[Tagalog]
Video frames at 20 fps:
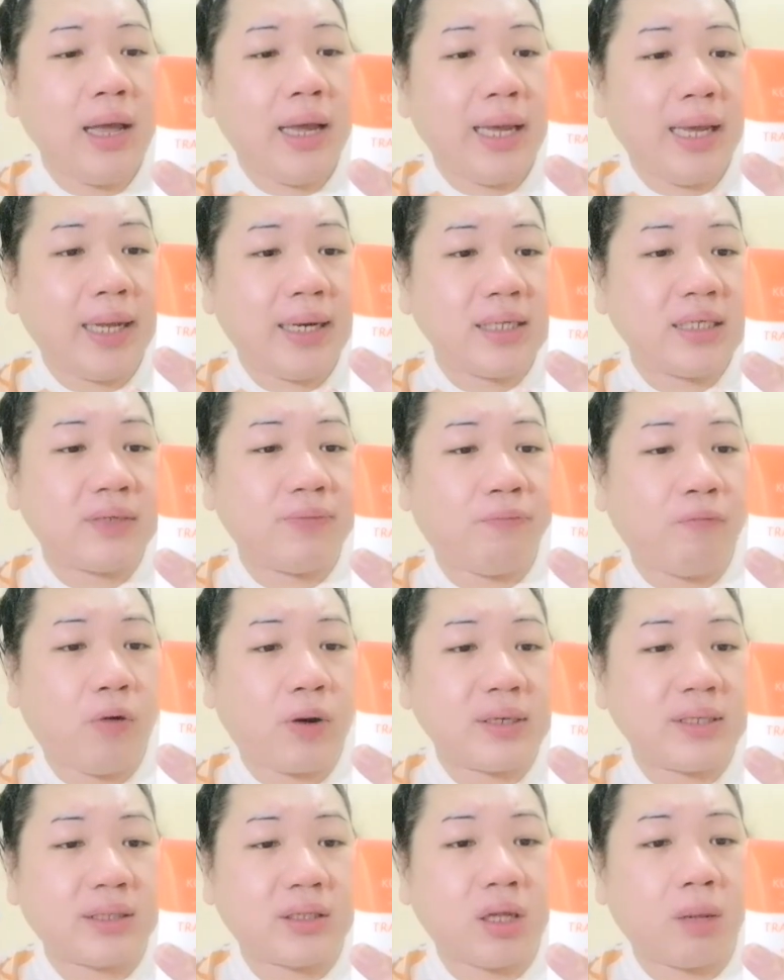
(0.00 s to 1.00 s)
It is for
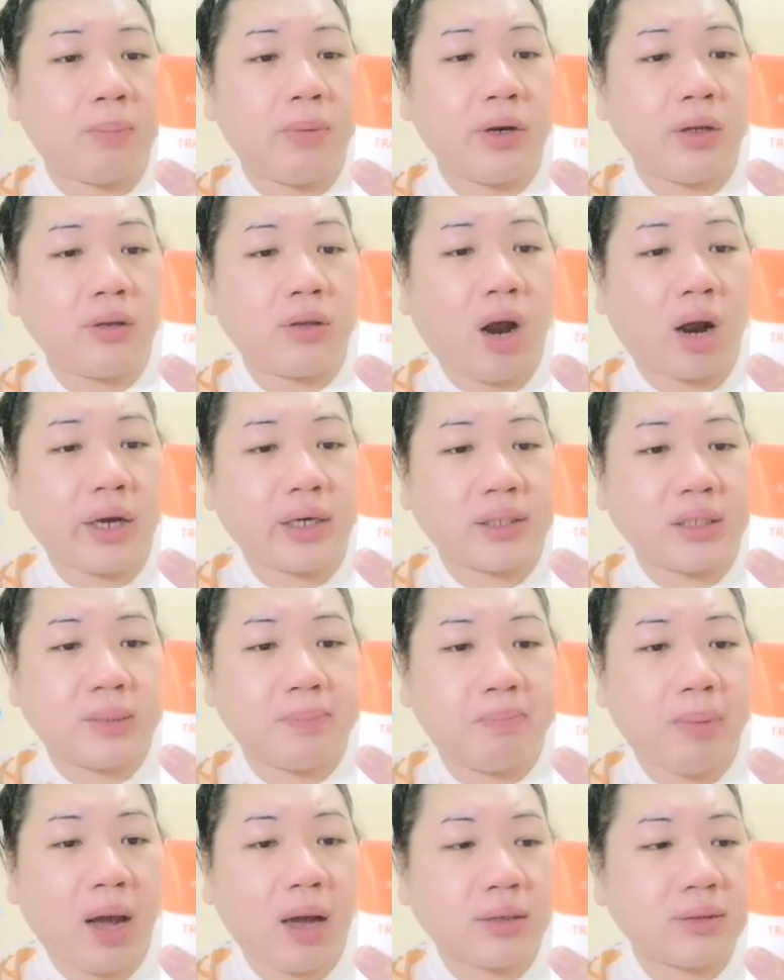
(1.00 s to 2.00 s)
stubborn dark
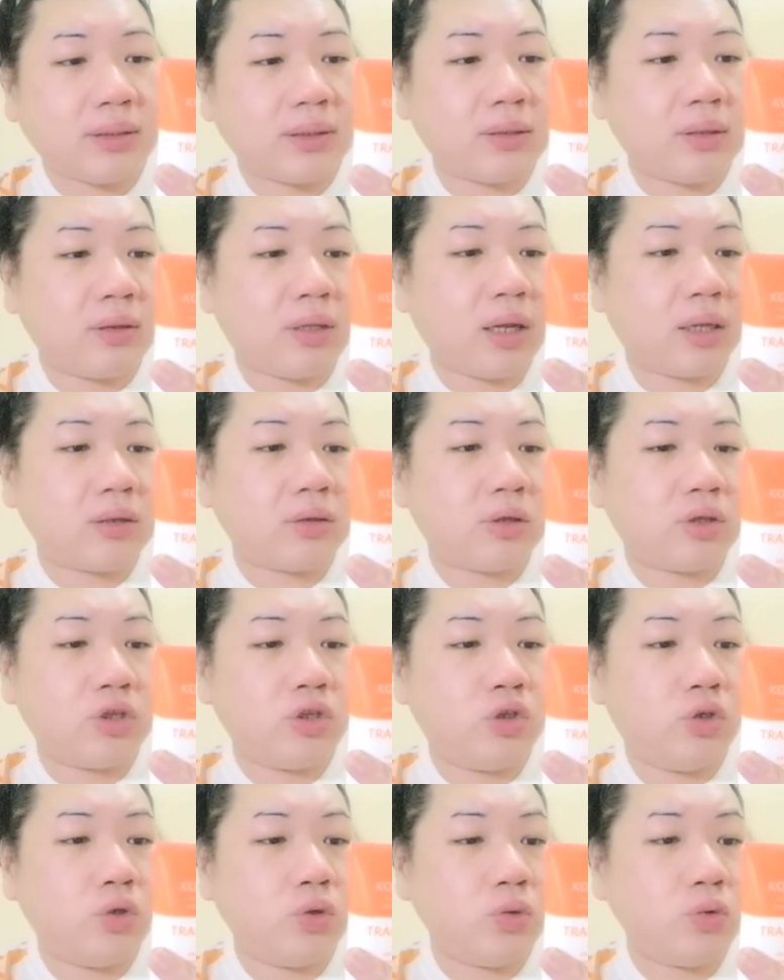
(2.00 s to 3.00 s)
spots that
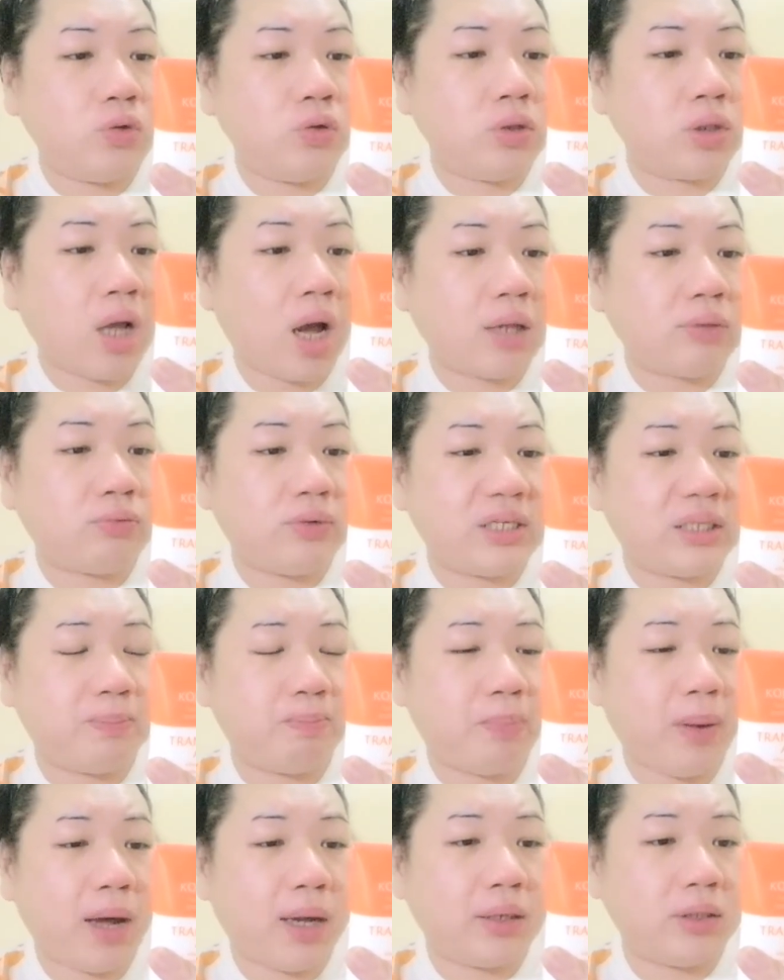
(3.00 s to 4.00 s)
do not
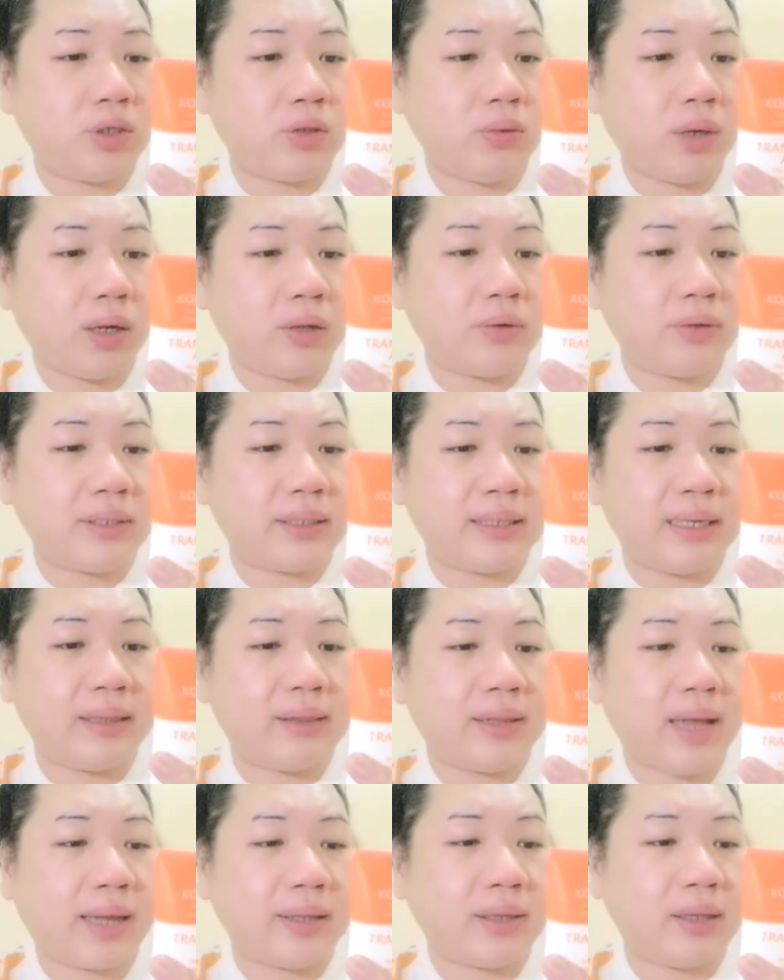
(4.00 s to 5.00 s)
respond to other skin
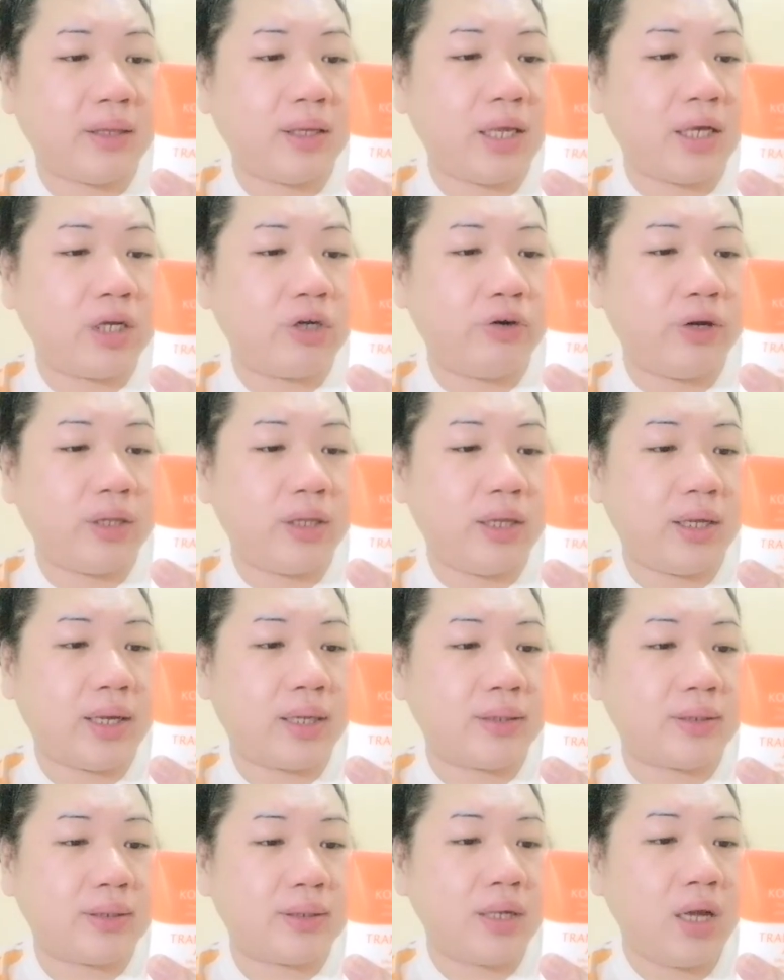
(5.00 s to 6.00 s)
lightening
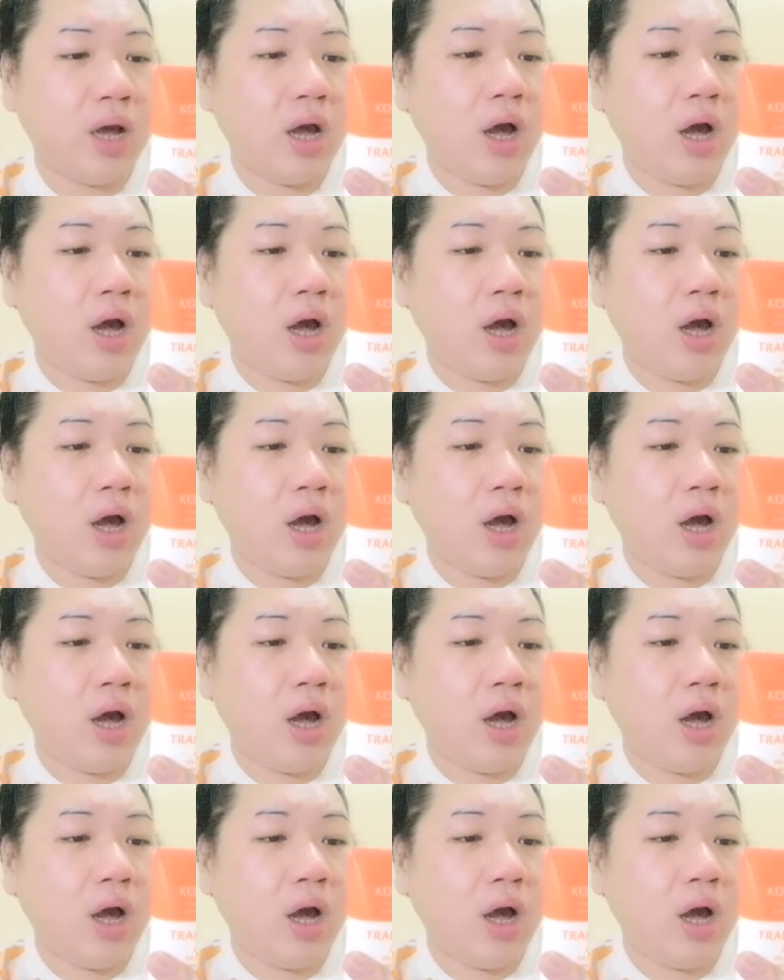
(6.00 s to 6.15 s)
ingredients.